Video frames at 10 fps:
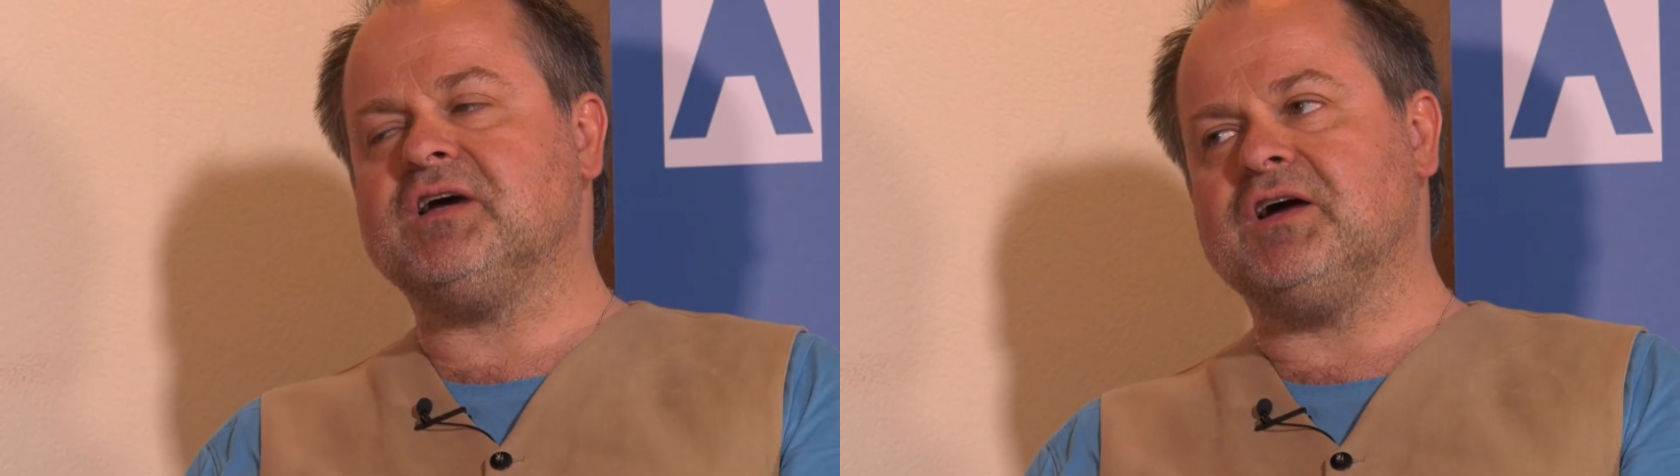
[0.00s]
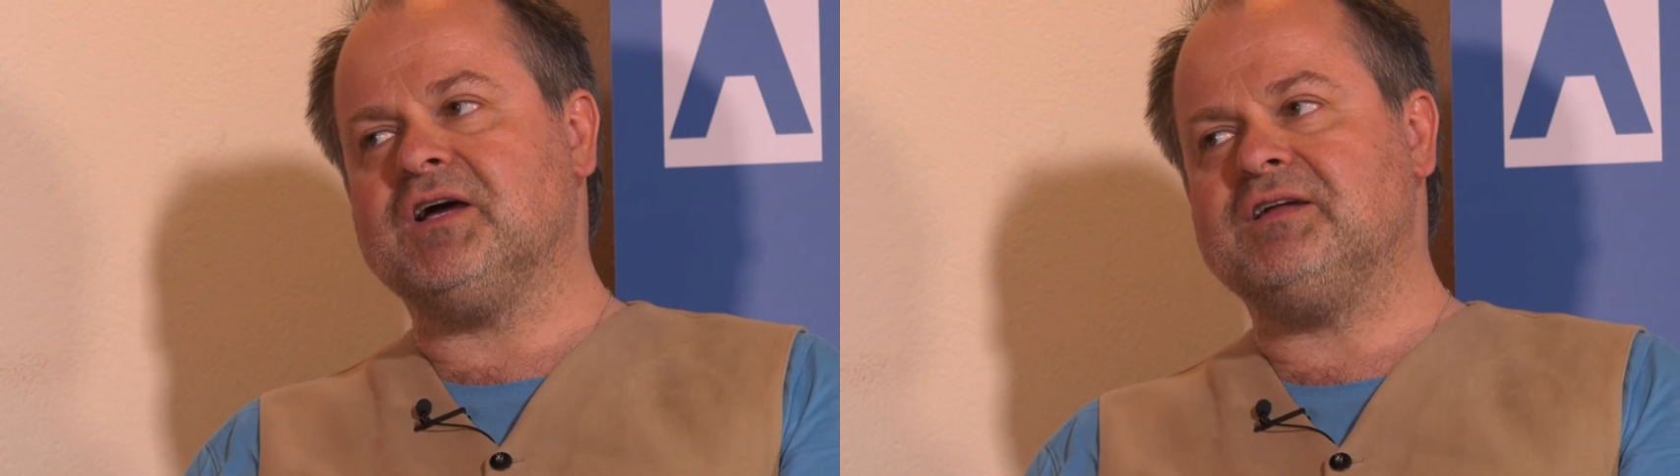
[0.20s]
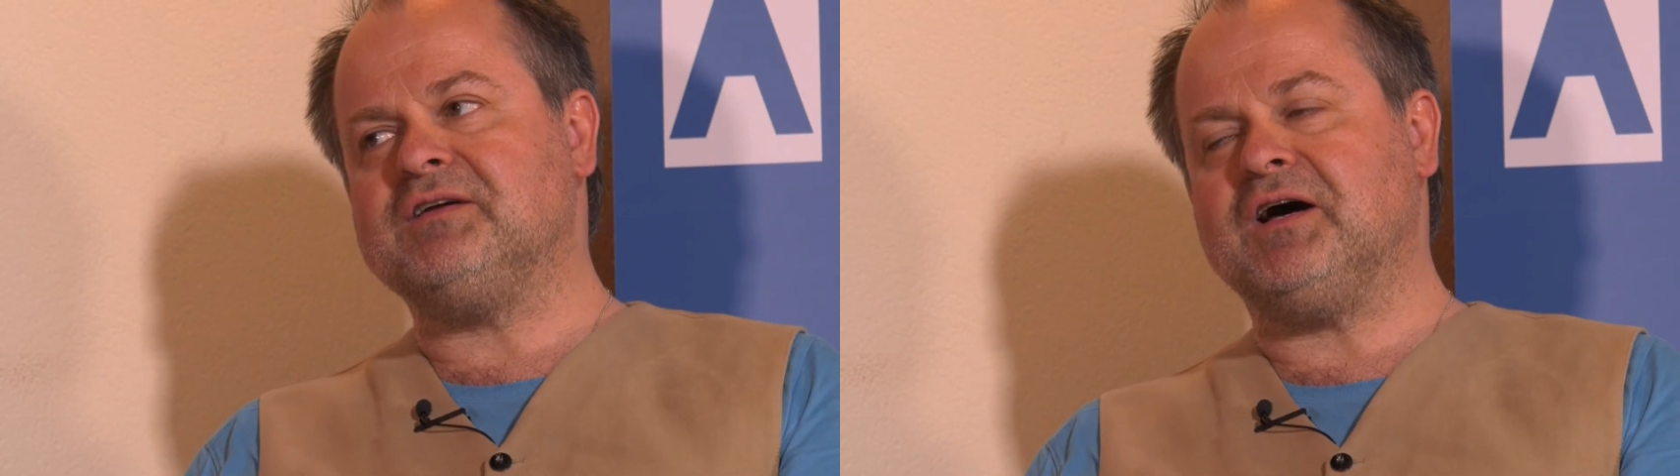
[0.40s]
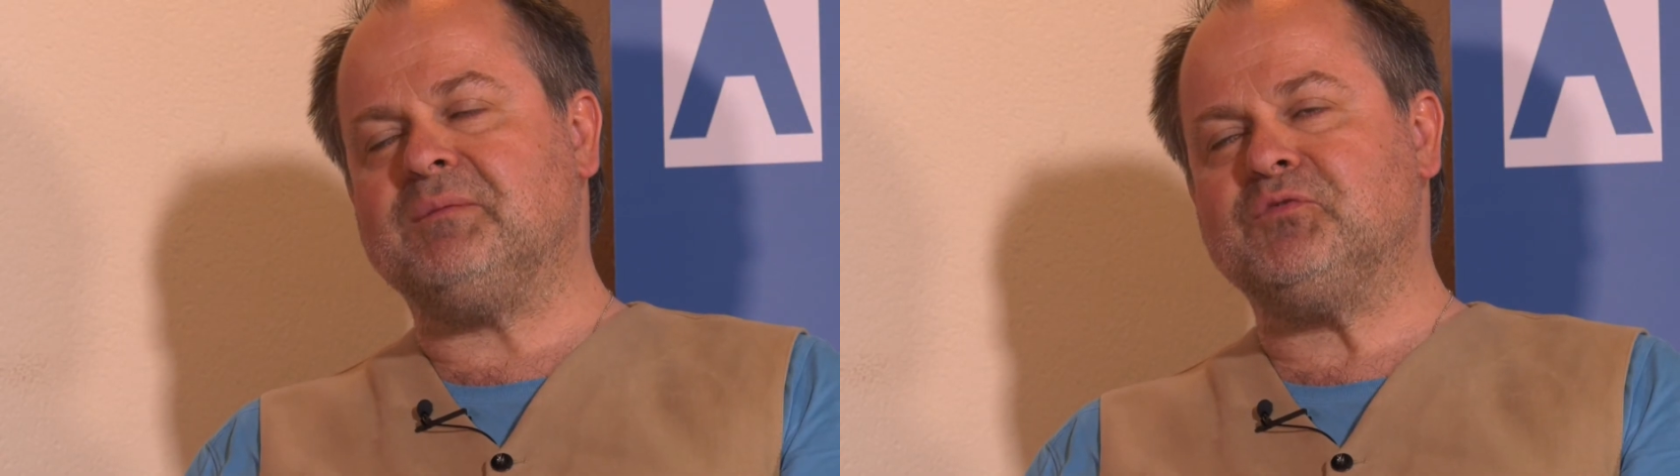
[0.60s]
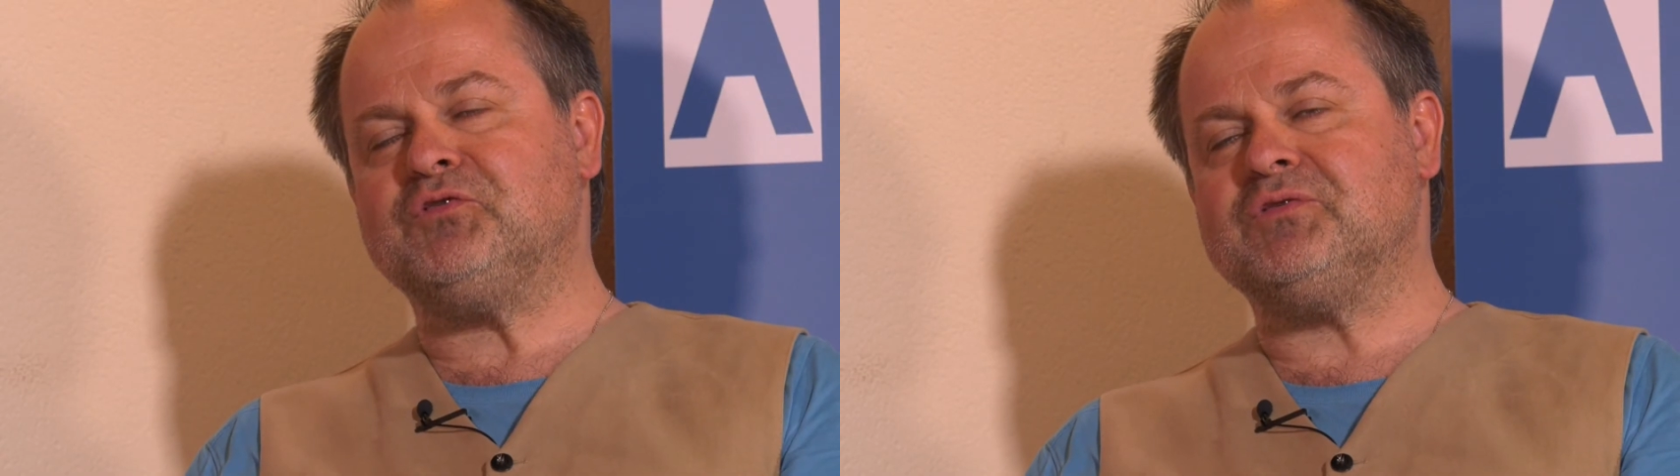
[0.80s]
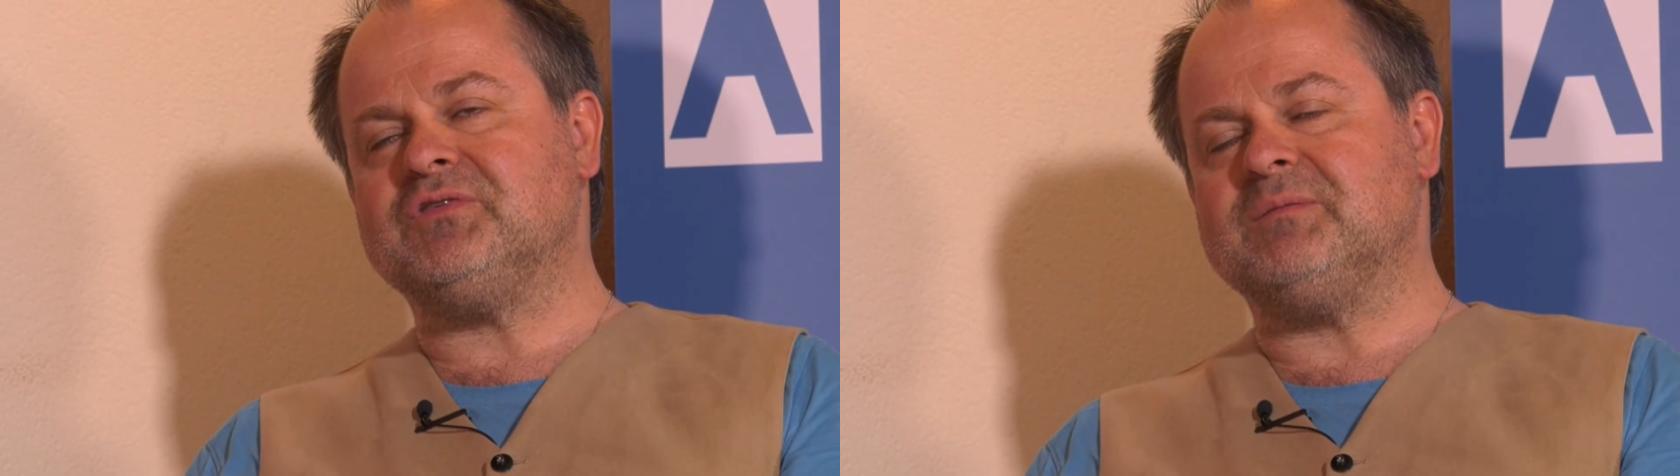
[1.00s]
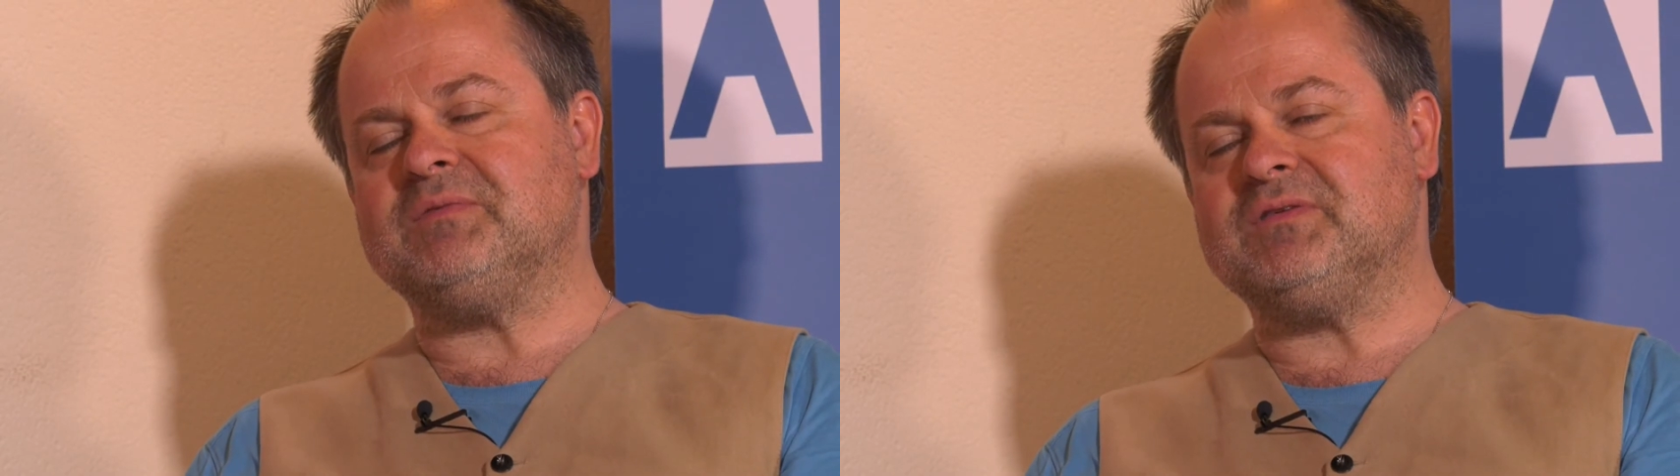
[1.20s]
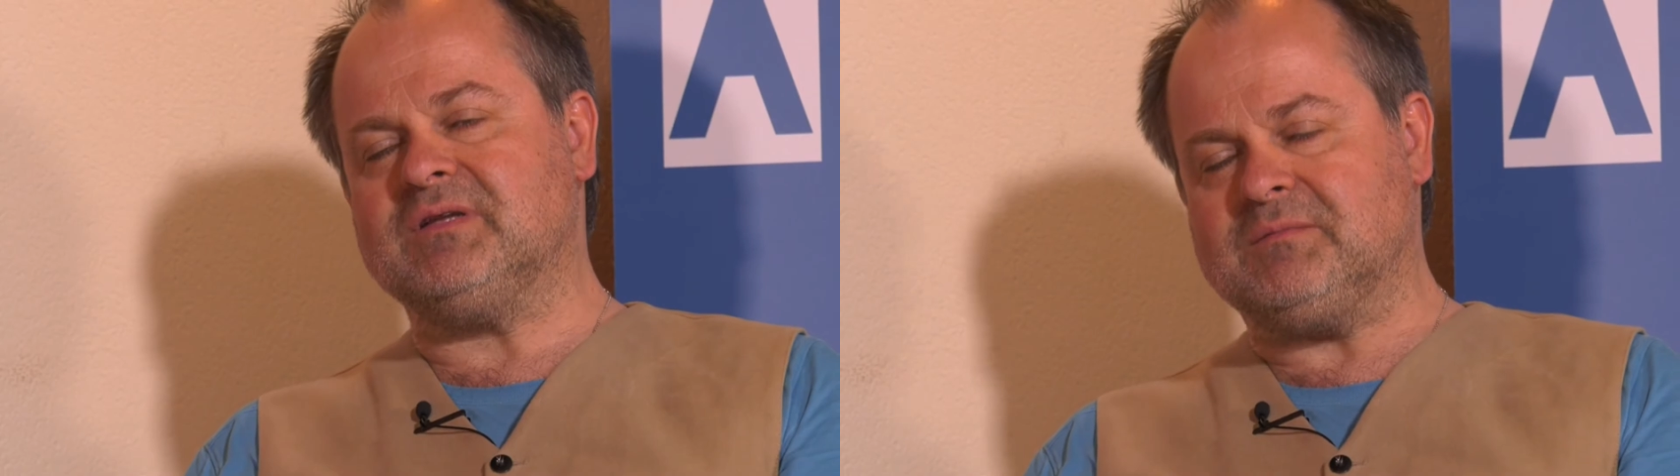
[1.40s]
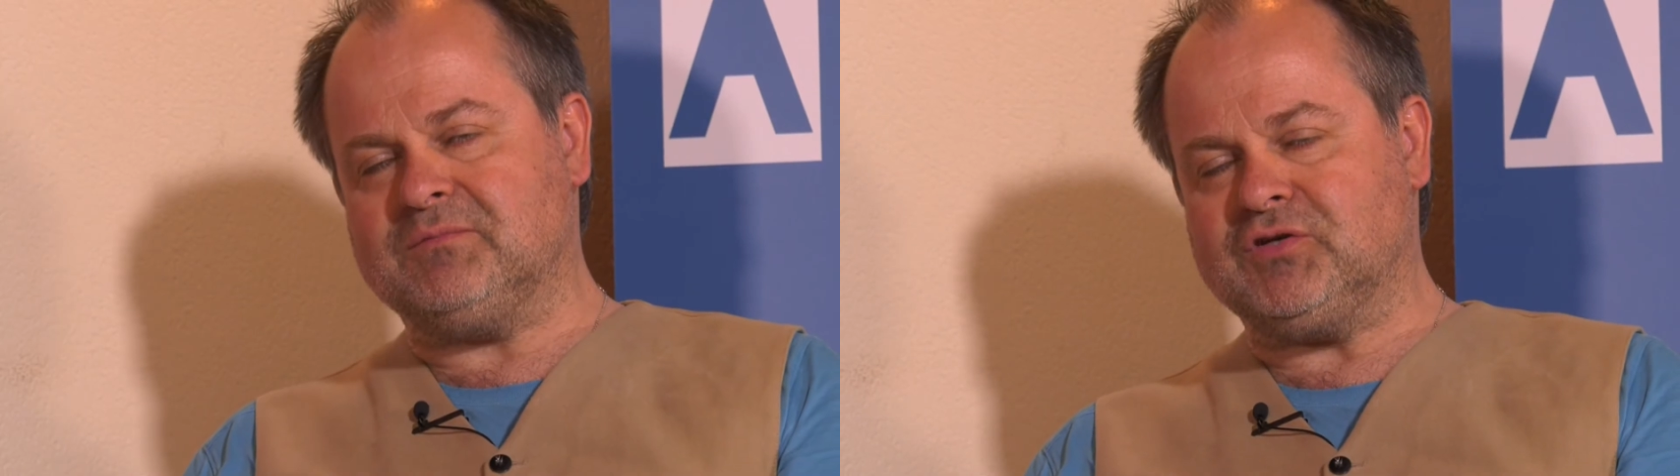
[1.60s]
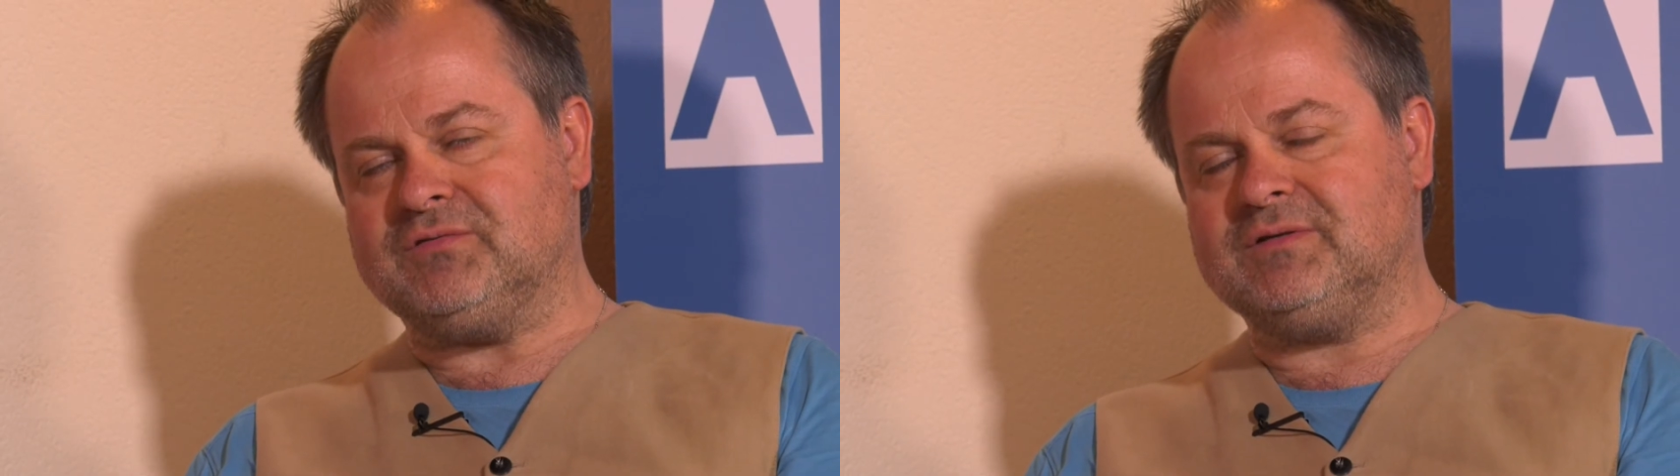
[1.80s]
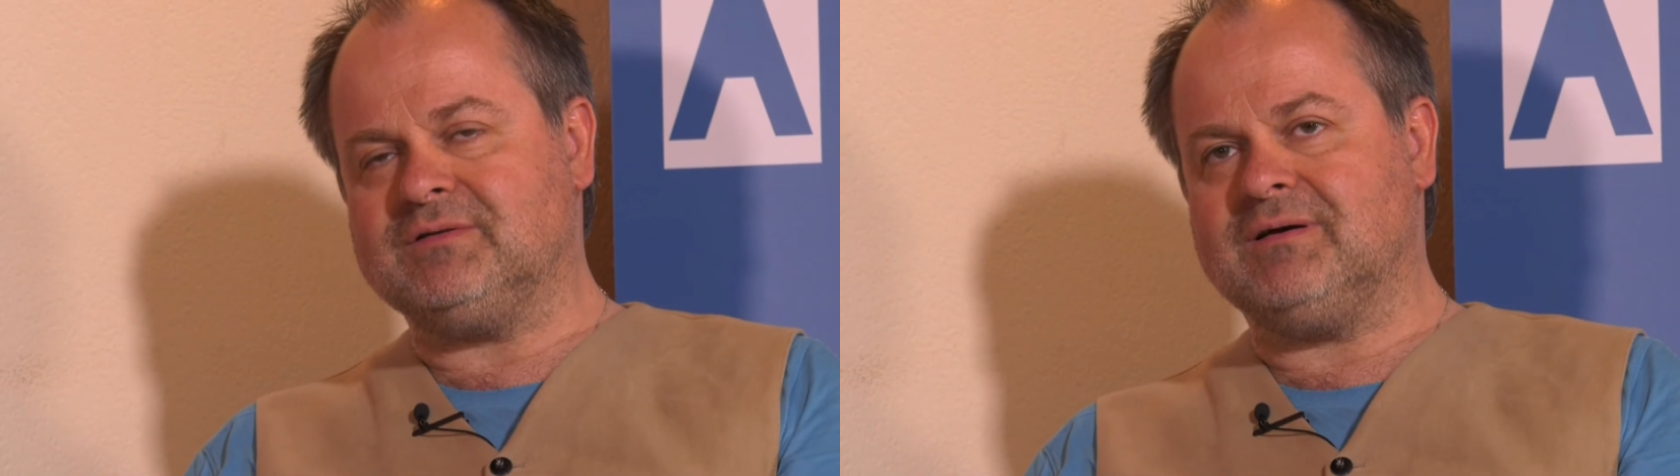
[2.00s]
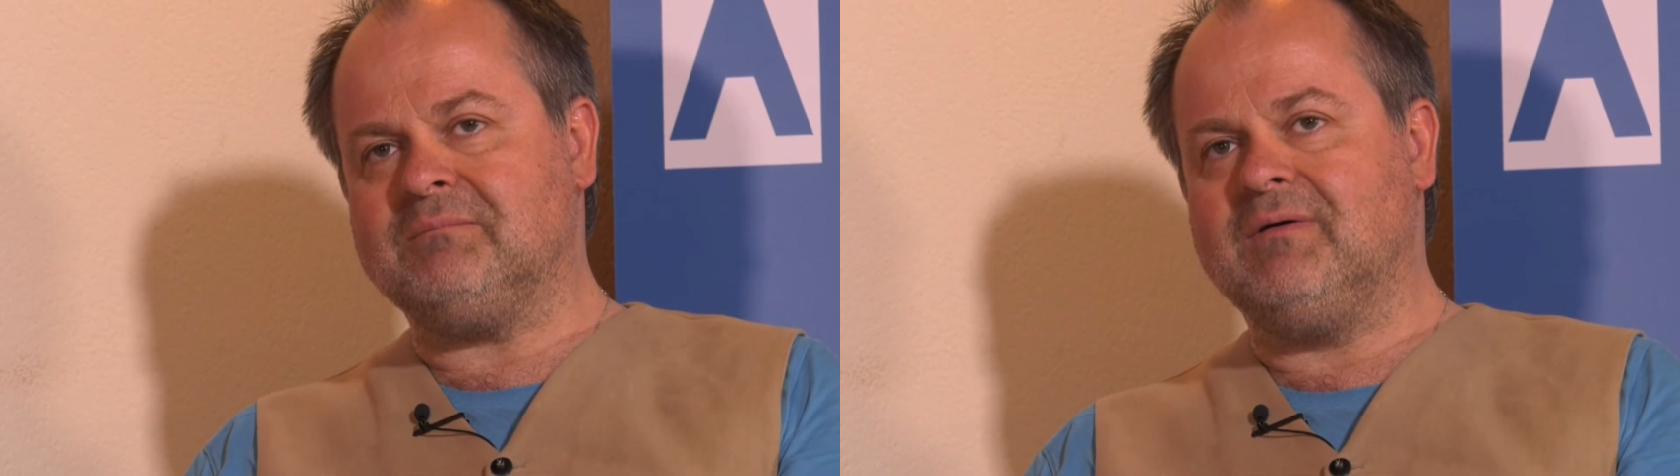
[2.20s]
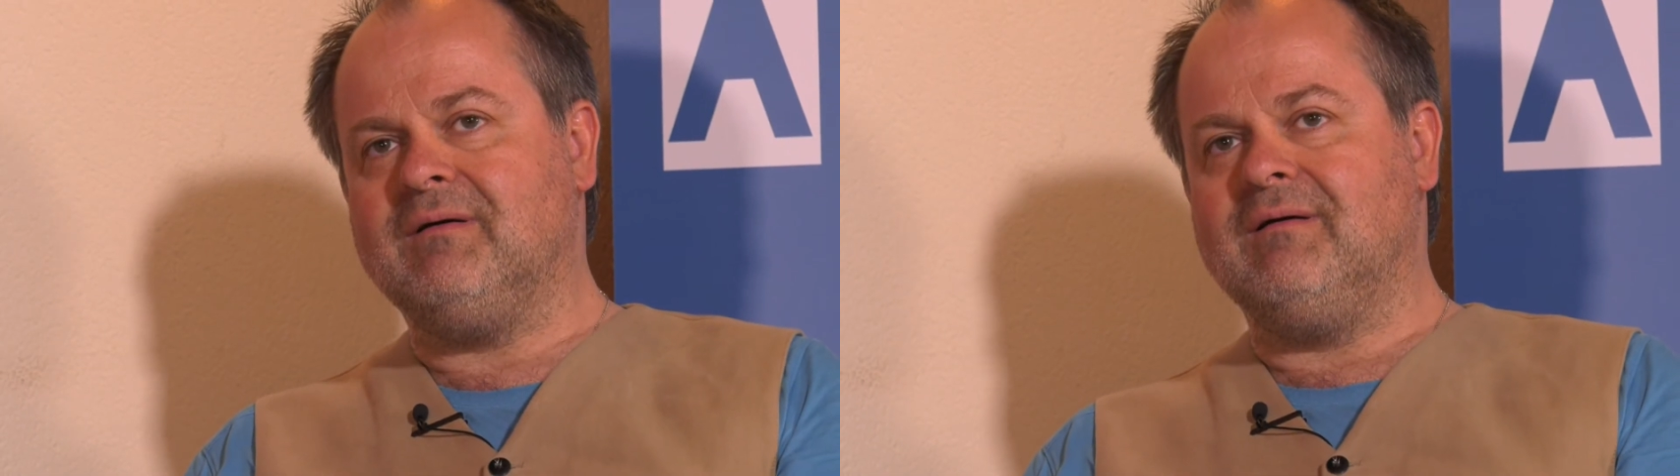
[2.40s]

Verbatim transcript: Krankheit haben und uns ein bisschen damit beschäftigt haben,